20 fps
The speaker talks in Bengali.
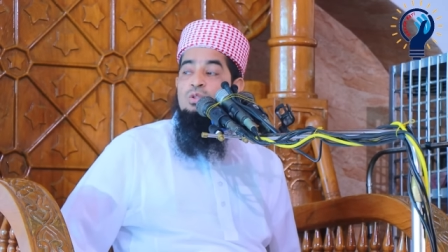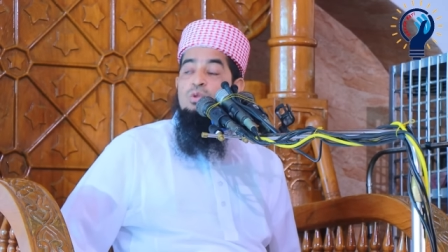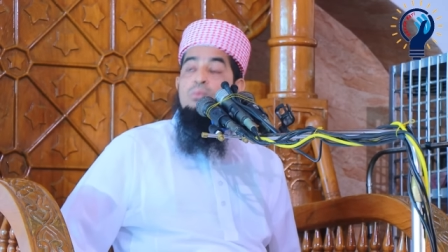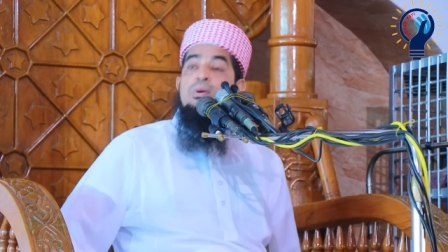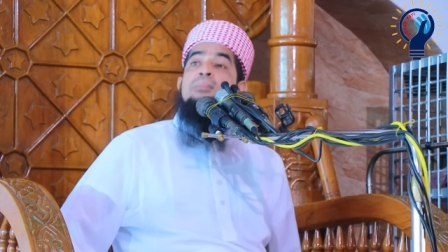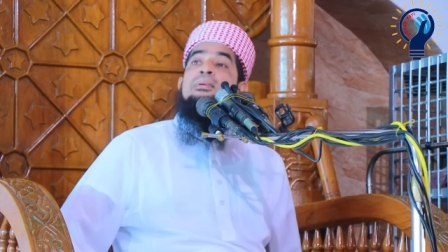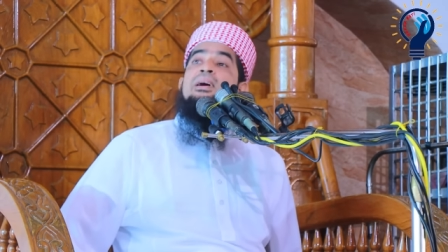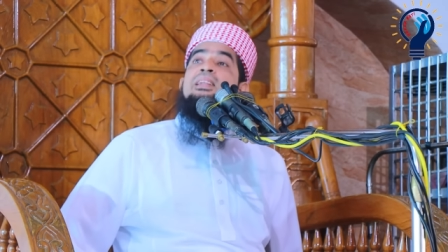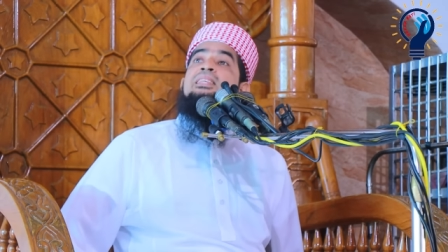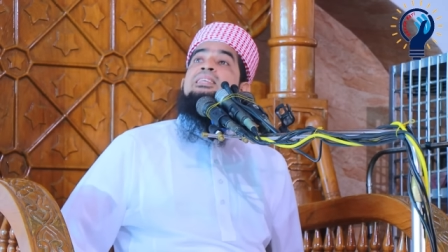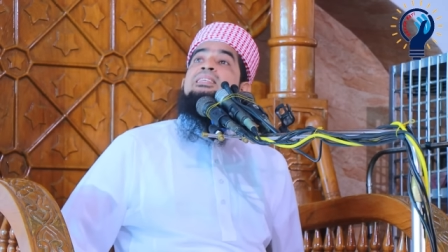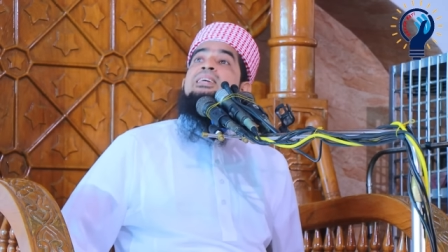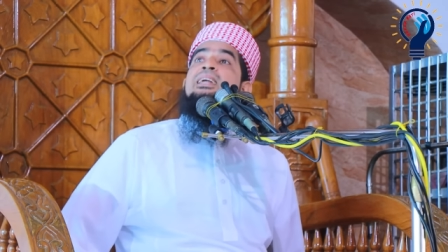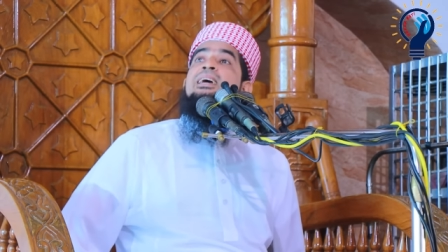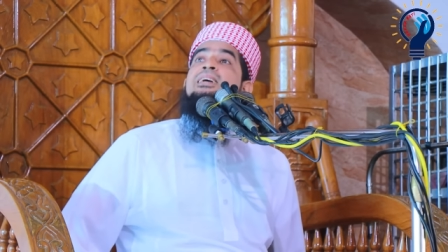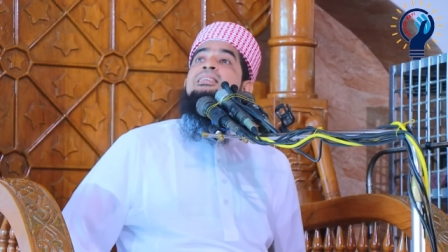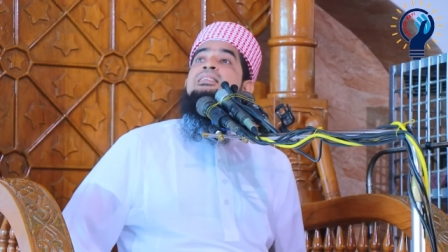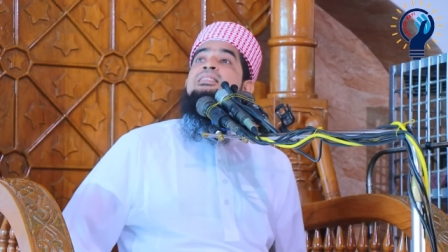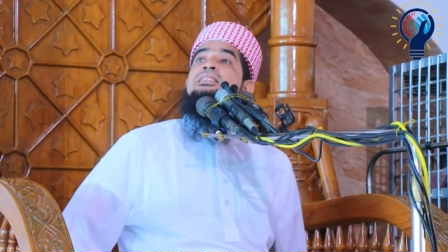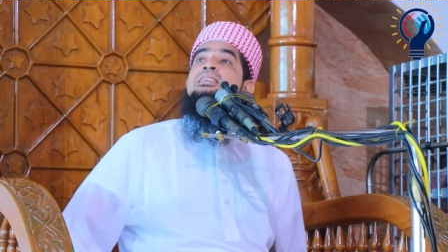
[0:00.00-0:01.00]
তোমার
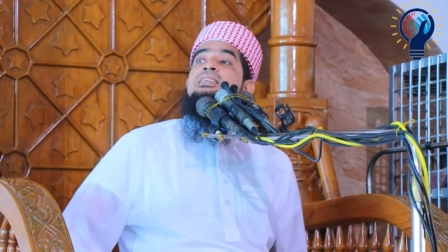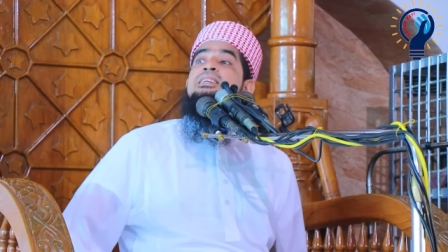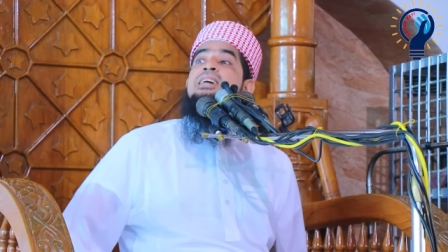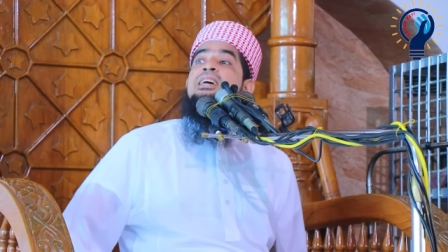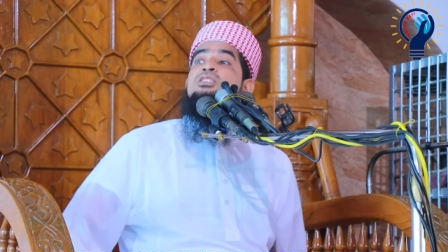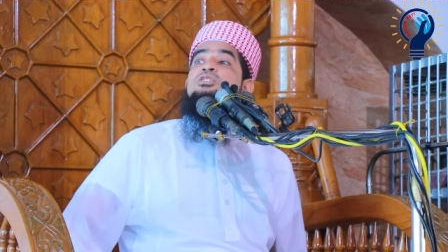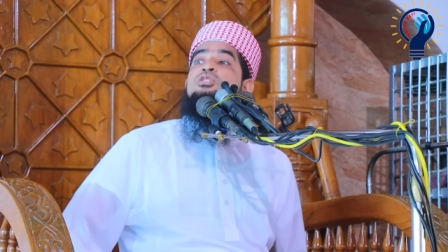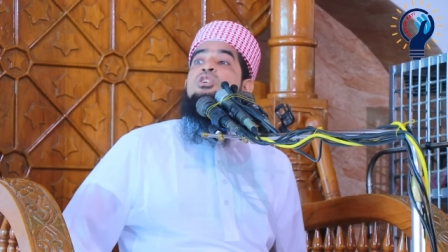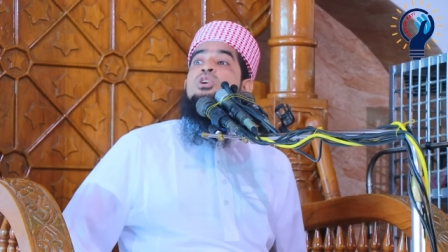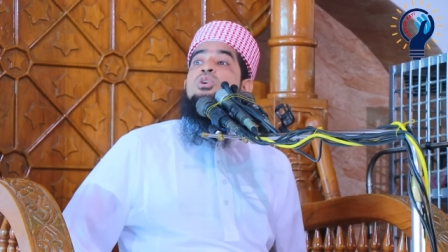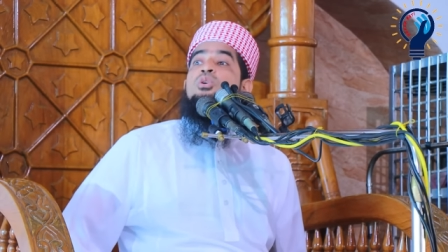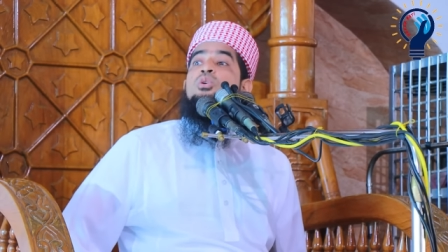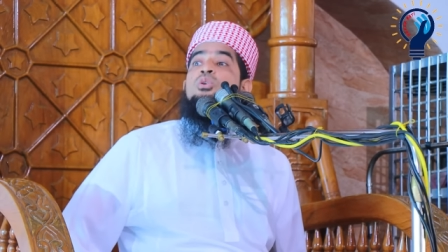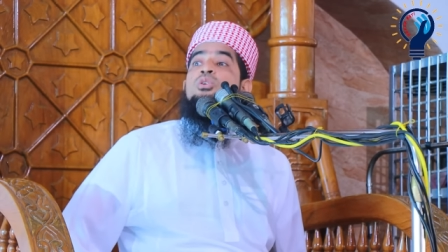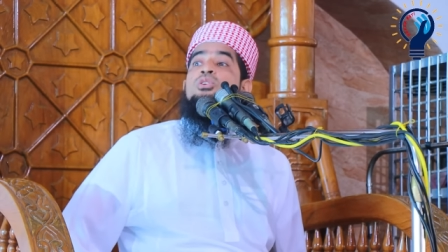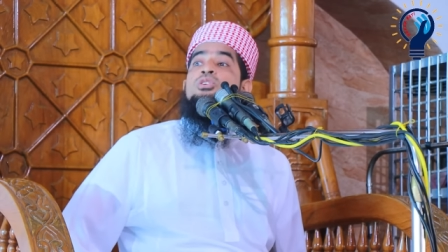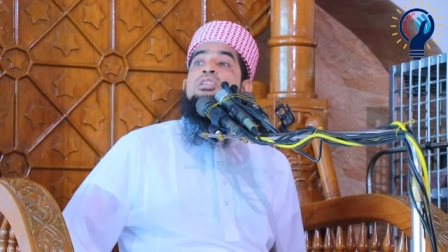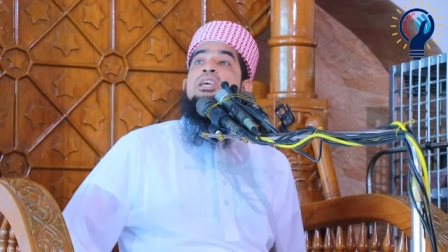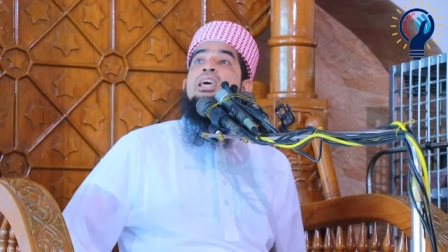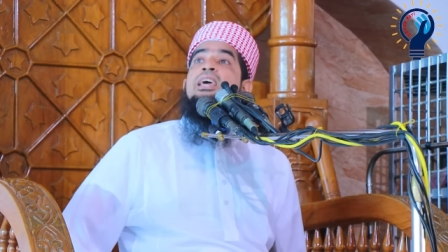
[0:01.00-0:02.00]
বাতিজার কাছে জিজ্ঞাসা করো
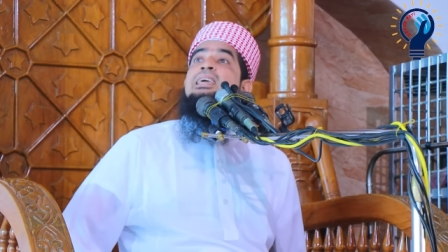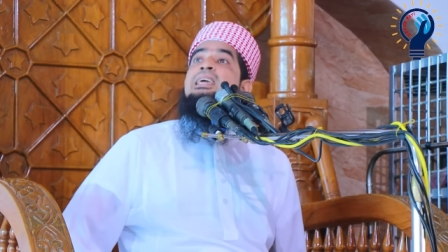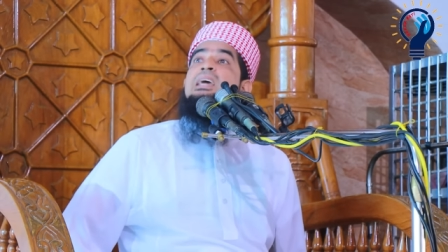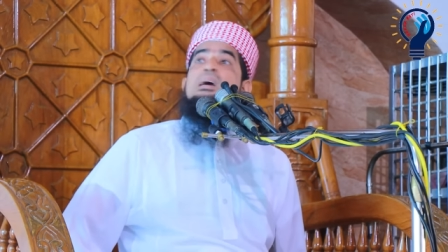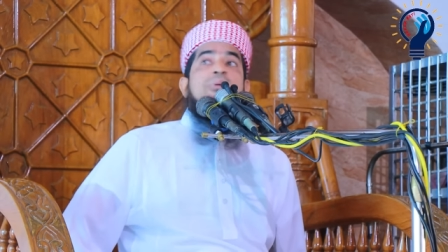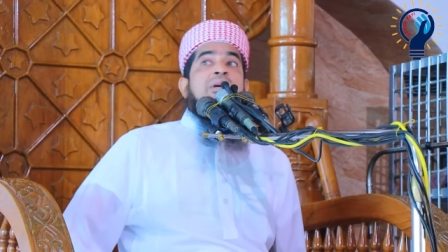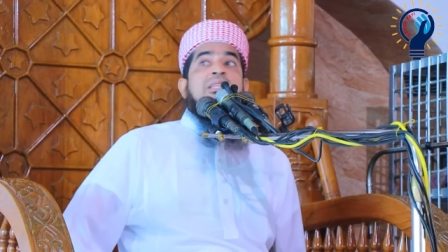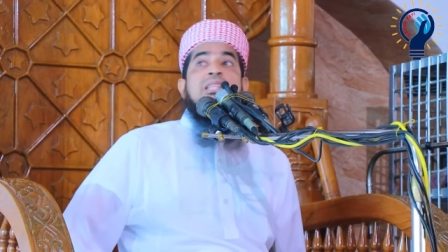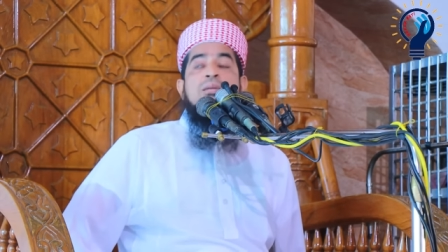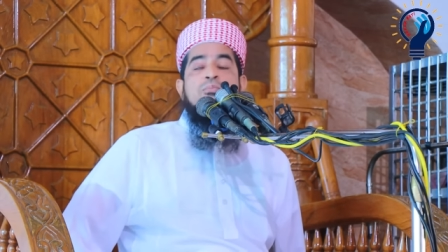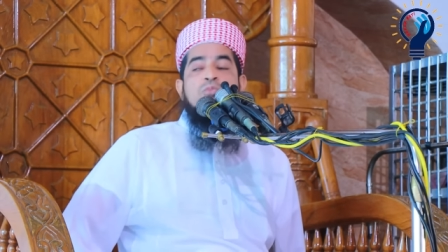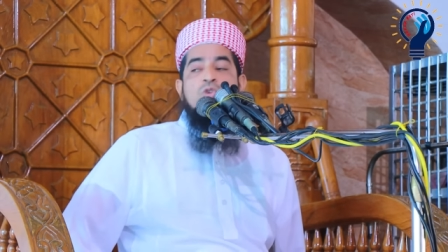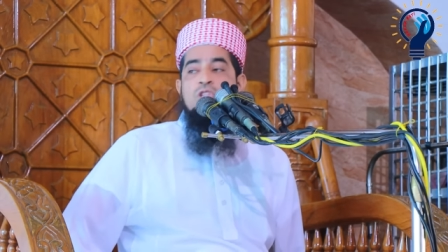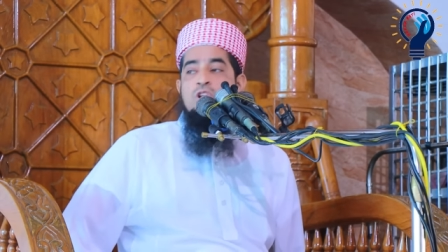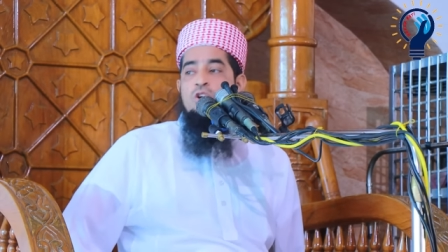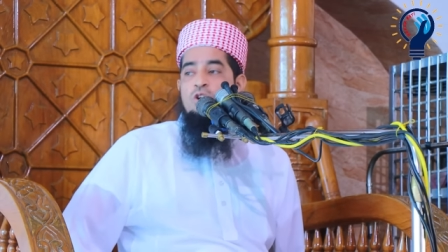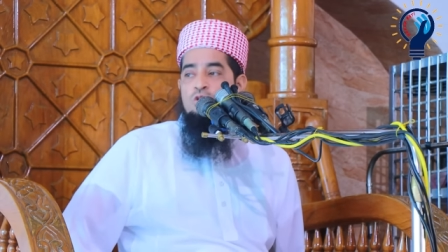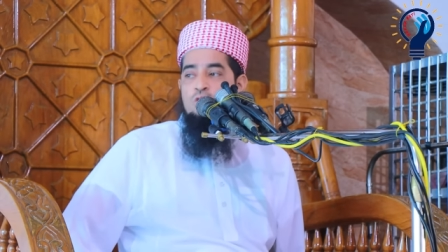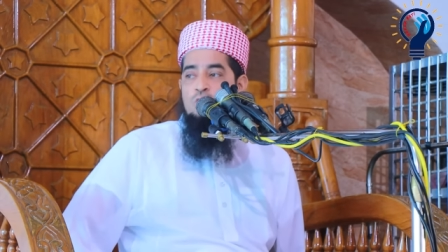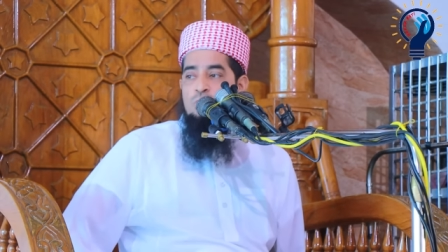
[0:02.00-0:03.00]
সে কি আমাদের
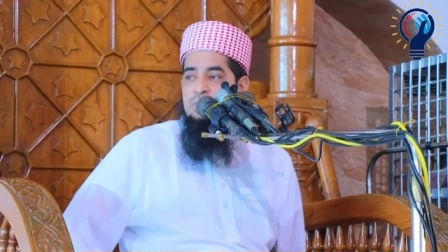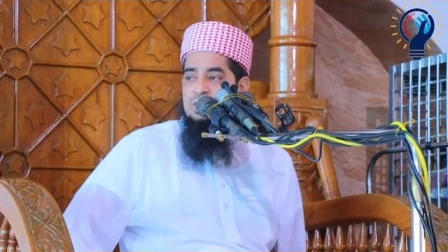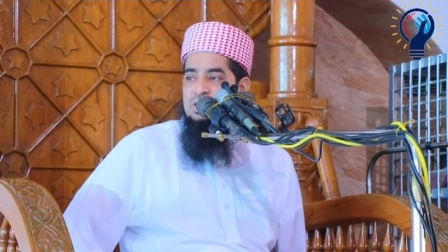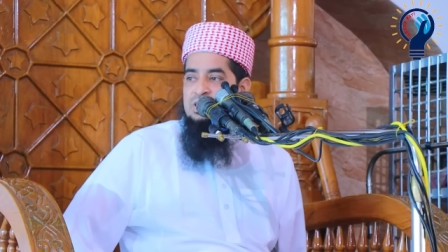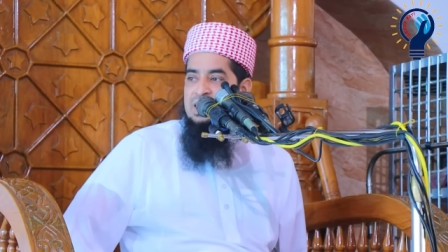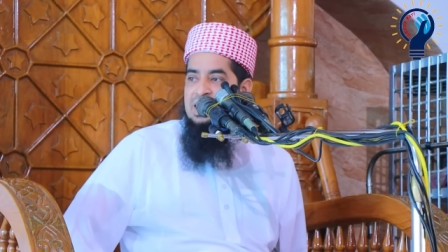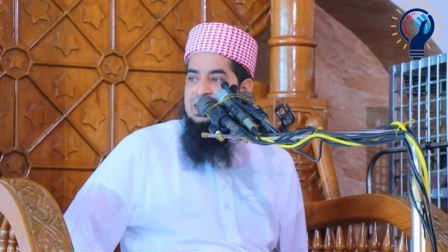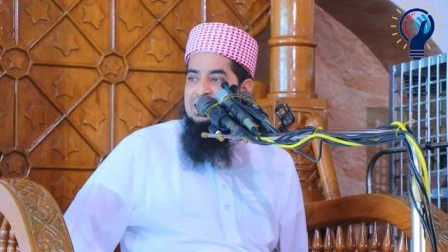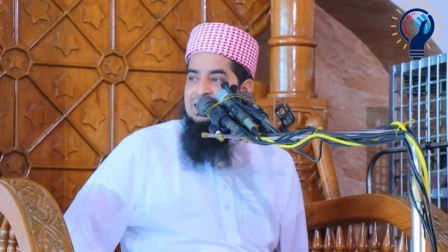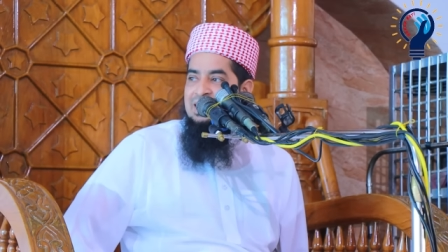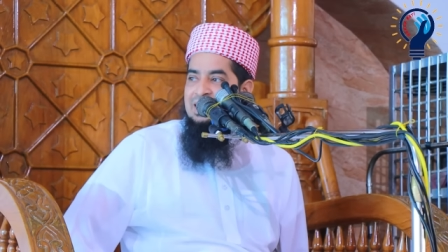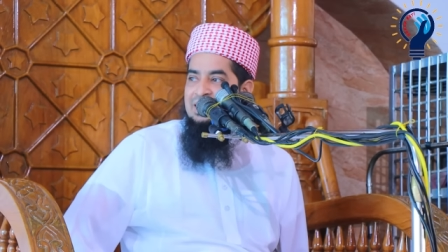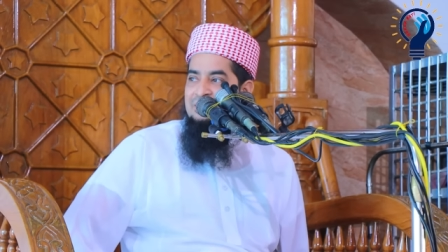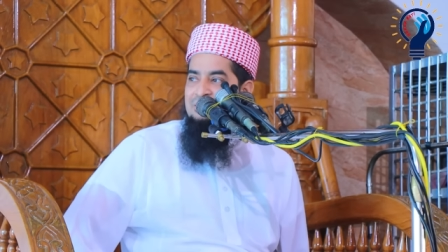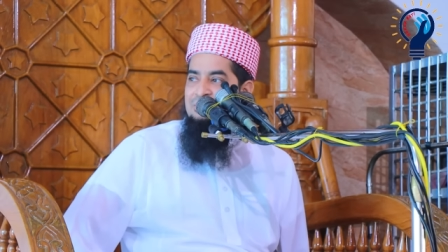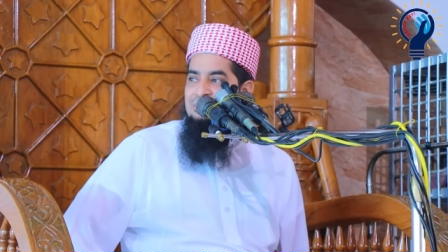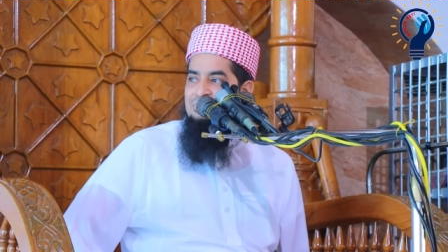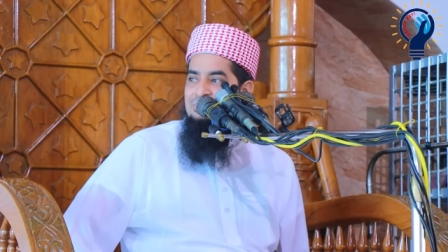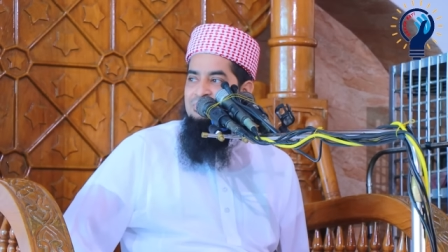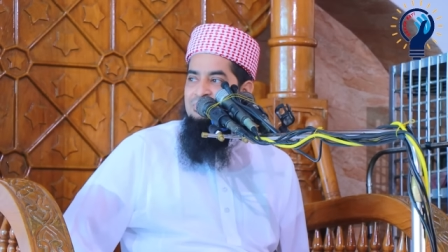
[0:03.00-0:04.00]
মধ্যে রক্তপাত চায় কিনা